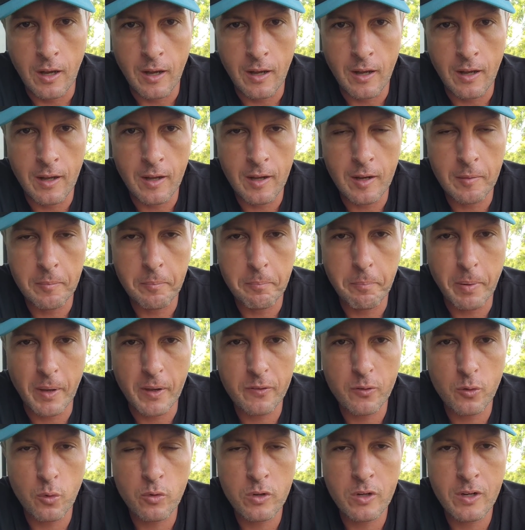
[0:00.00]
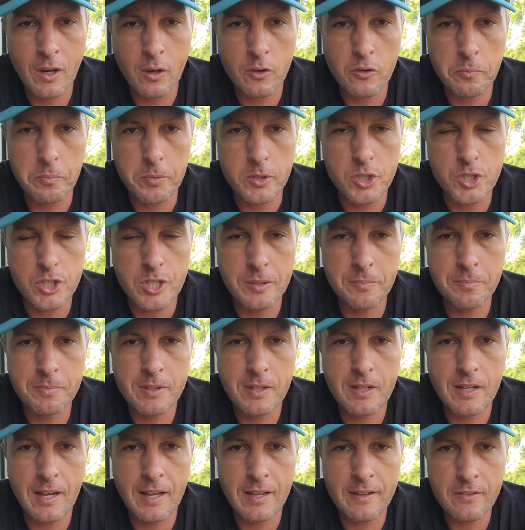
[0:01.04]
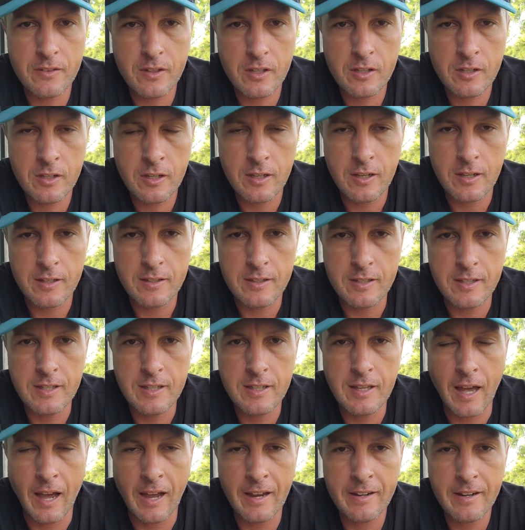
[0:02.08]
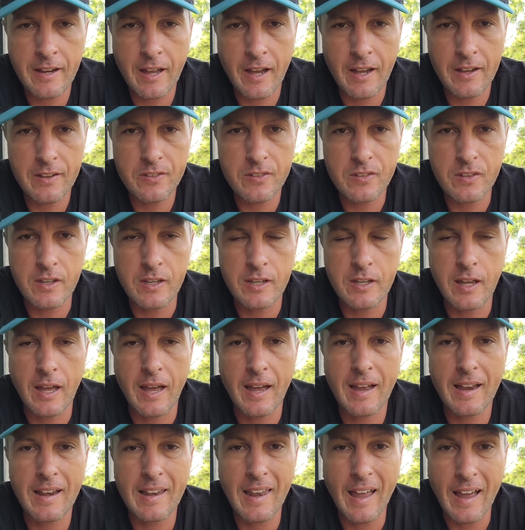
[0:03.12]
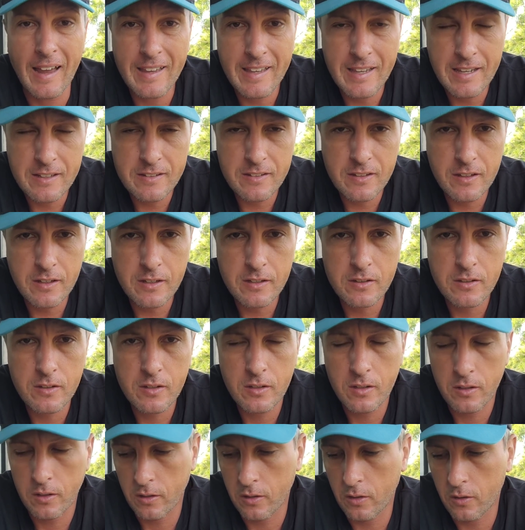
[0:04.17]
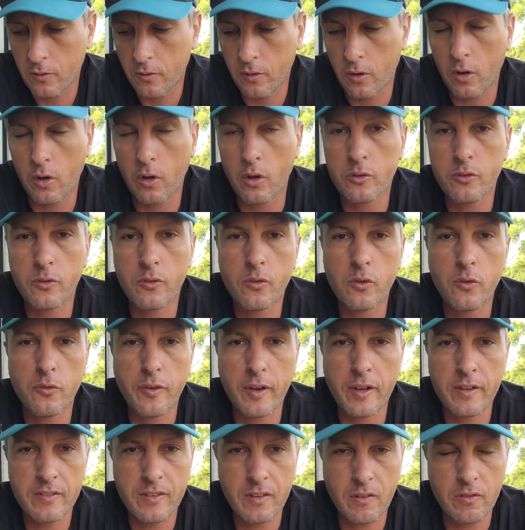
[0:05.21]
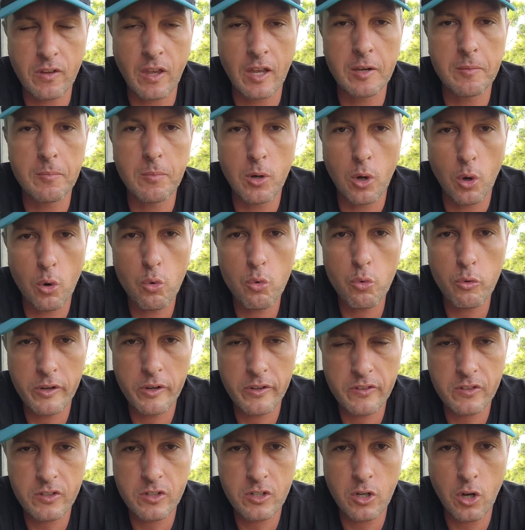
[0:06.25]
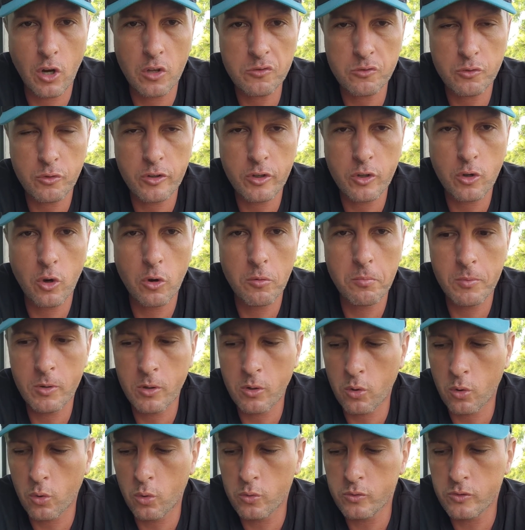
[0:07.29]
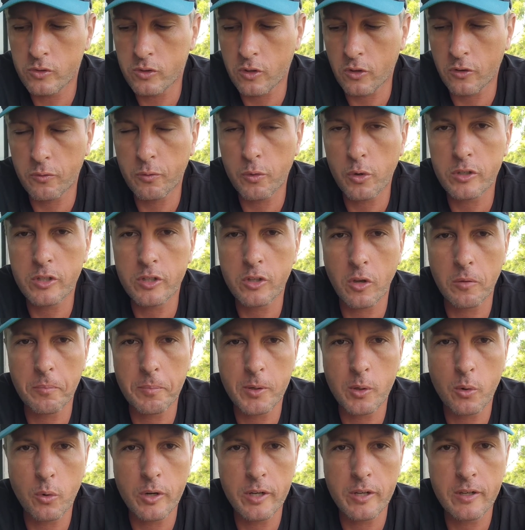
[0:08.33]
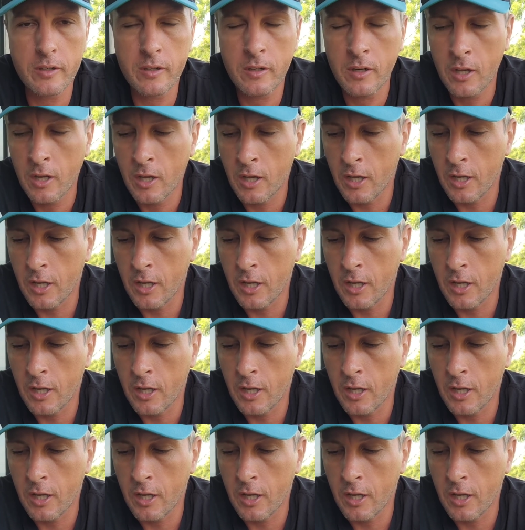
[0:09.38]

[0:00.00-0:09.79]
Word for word: äh, Personen aus bestimmten Ländern die Einreise erleichtert, also sofern sie aus einem Low-Risk-Country kommen, und das würde dann bedeuten,